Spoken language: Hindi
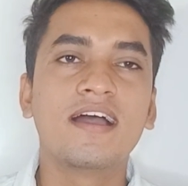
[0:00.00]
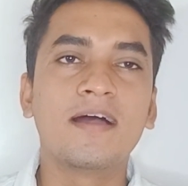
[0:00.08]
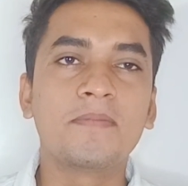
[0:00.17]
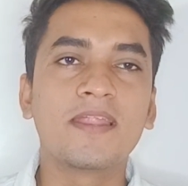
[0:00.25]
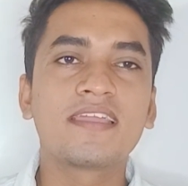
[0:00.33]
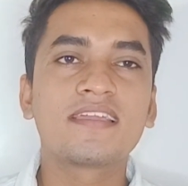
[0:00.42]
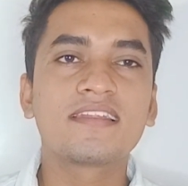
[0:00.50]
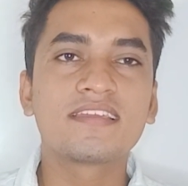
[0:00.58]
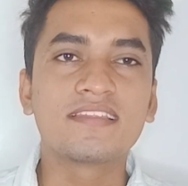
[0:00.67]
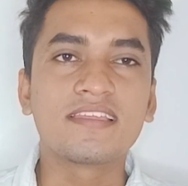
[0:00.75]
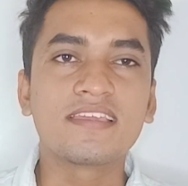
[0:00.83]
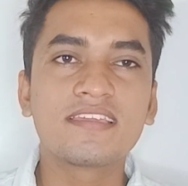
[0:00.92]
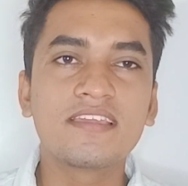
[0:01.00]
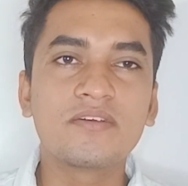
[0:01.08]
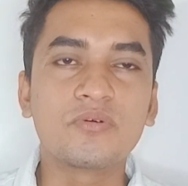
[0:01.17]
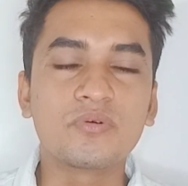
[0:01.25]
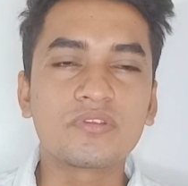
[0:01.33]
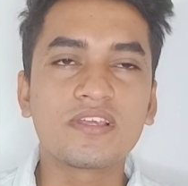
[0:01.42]
अप्लाई करके देखिए
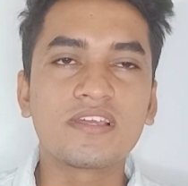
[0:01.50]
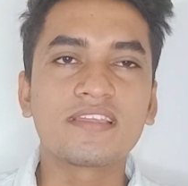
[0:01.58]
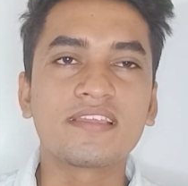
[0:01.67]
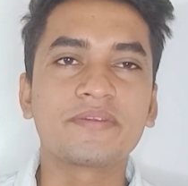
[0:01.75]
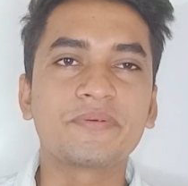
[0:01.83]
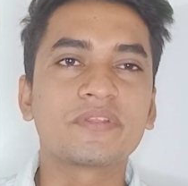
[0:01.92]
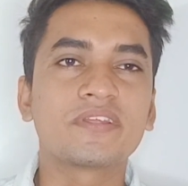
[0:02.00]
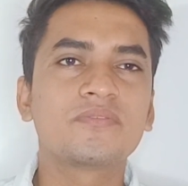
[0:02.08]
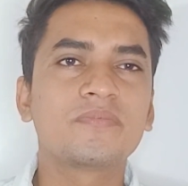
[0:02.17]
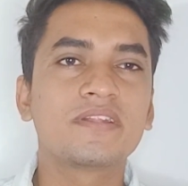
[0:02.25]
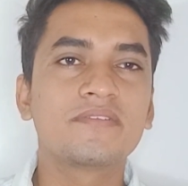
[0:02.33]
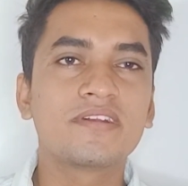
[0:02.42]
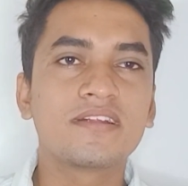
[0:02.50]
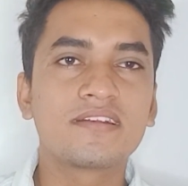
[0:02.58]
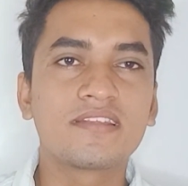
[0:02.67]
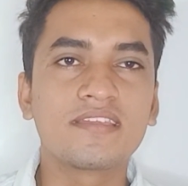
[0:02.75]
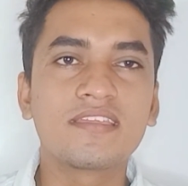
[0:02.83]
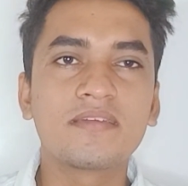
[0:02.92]
होता है कि नहीं होता है तो मैंने बोला
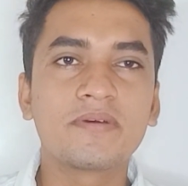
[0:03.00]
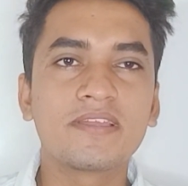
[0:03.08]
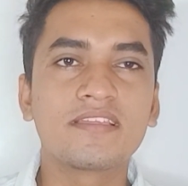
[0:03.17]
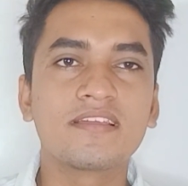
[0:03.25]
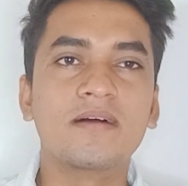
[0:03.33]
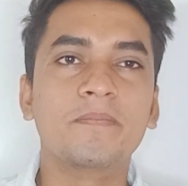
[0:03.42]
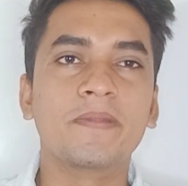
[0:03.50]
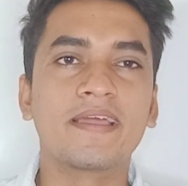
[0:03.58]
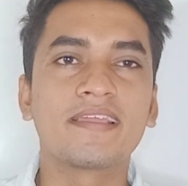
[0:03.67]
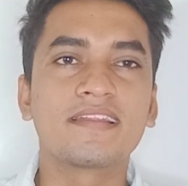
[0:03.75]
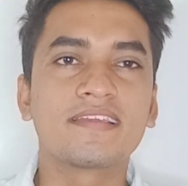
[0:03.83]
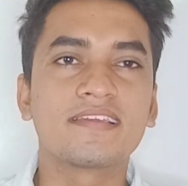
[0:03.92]
ठीक है भाई अप्लाई